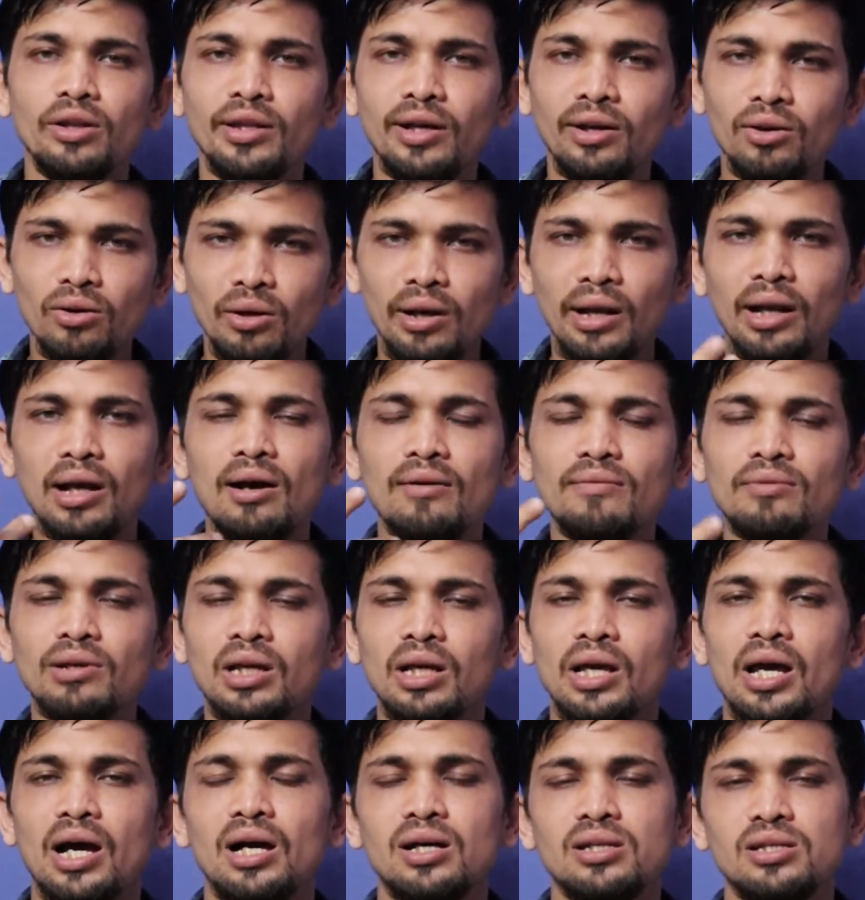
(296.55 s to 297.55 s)
देखो रिकवरी
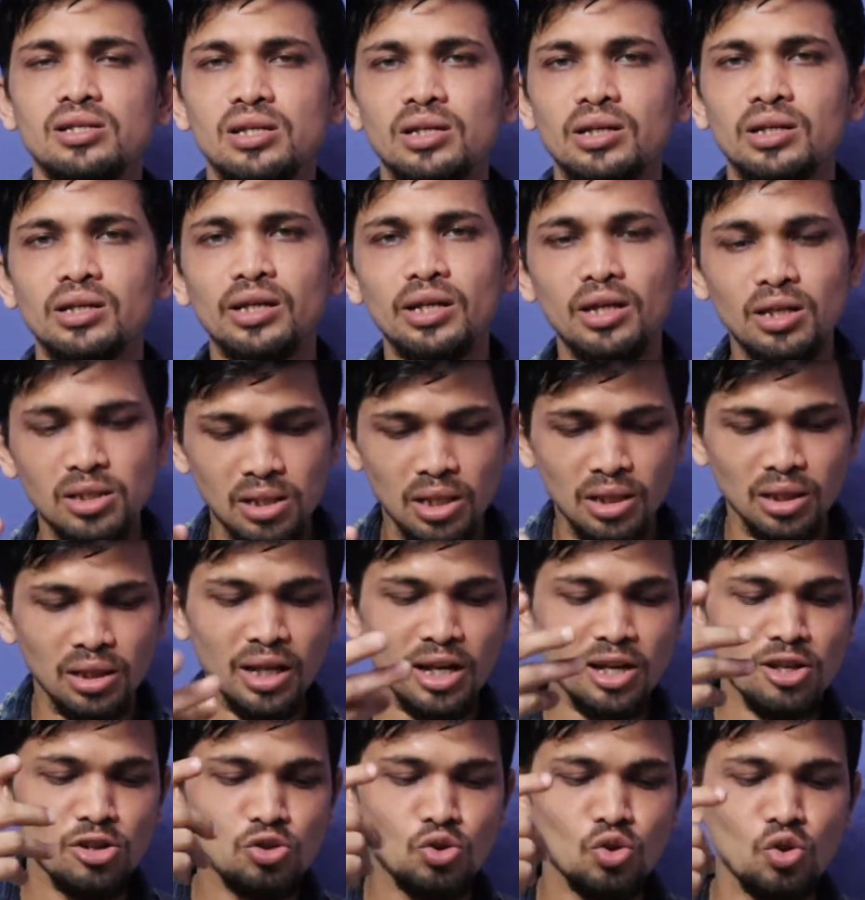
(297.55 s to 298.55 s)
क्या अच्छी की है
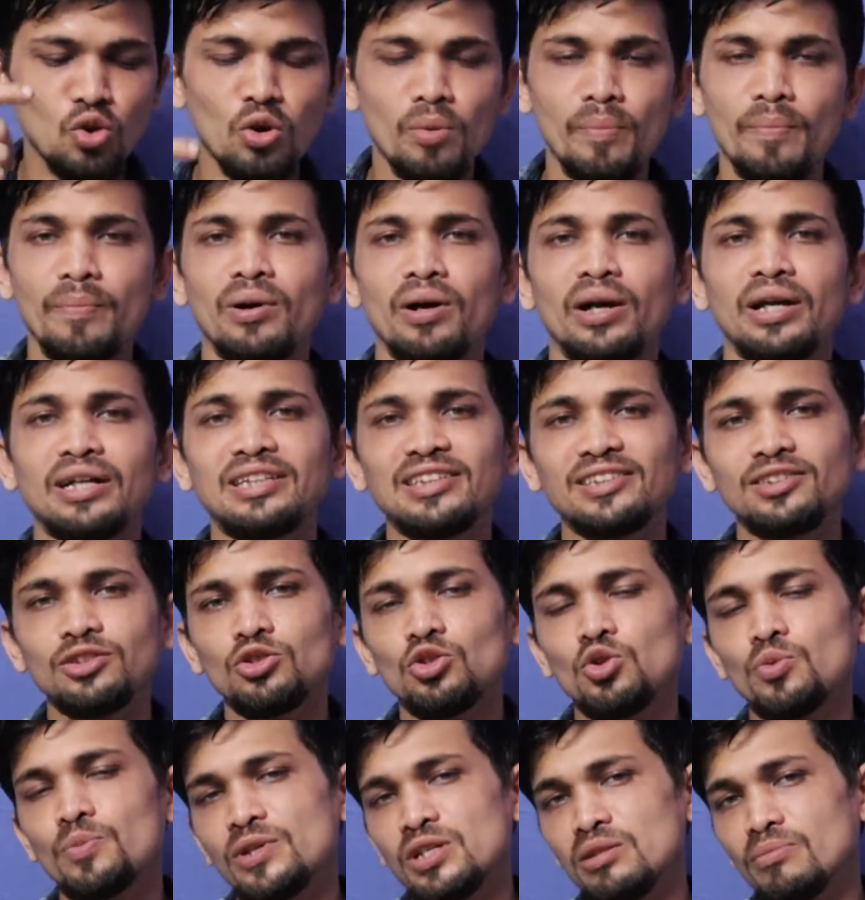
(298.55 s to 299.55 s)
सत्ताईस सौ एटी टू
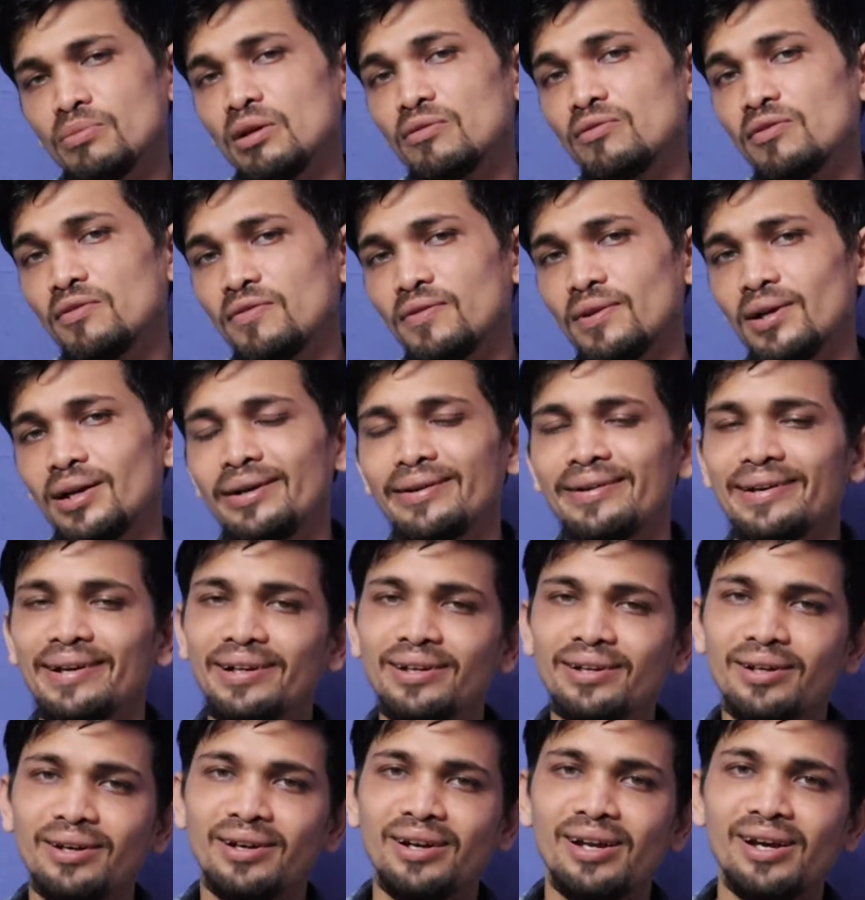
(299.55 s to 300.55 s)
रुपीज़ में अभी फिलहाल
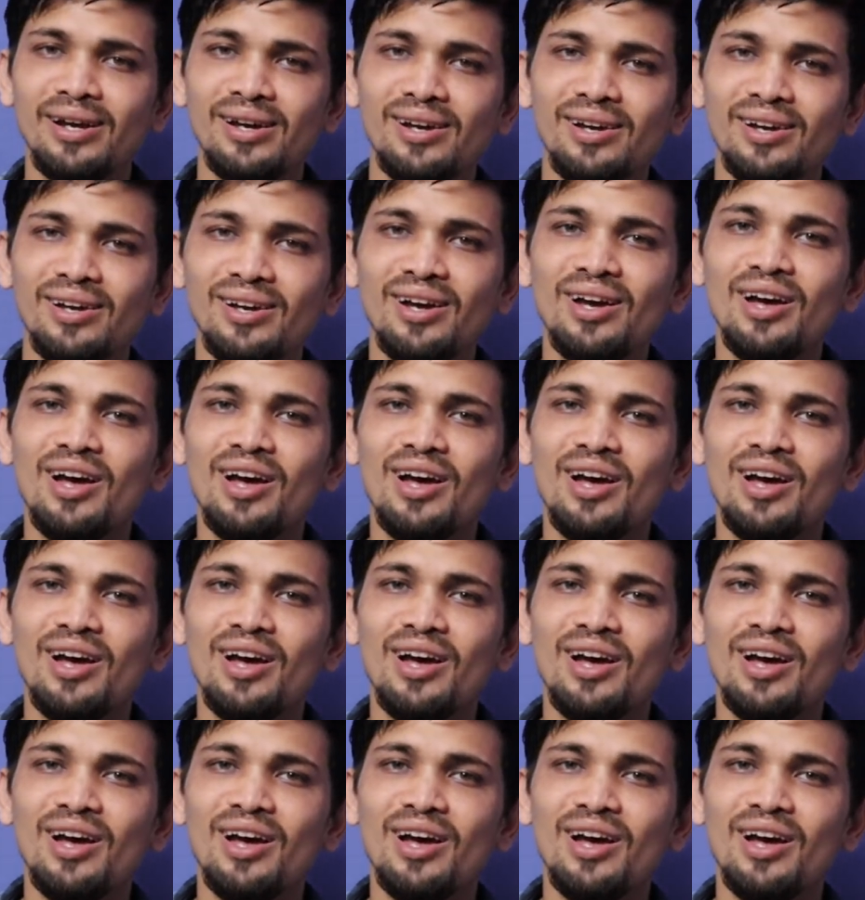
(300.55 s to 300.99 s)
ट्रेड कर रहा है